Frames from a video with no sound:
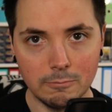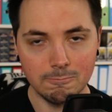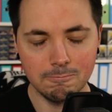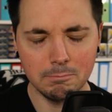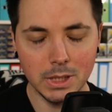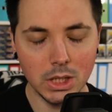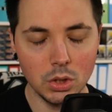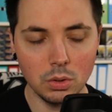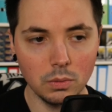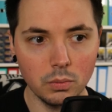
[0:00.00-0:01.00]
Mais
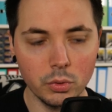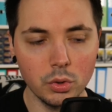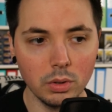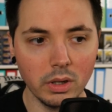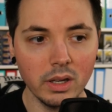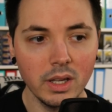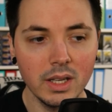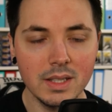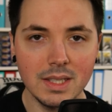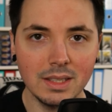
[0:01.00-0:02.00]
je vous jure, hein,
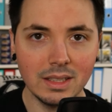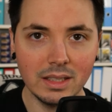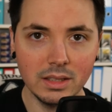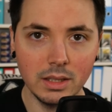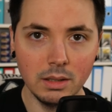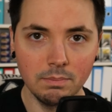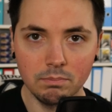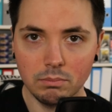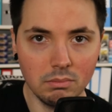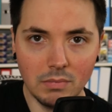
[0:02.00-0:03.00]
cette année
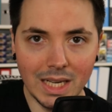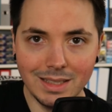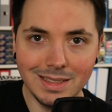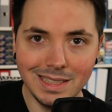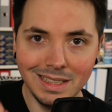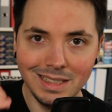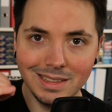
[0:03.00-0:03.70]
a été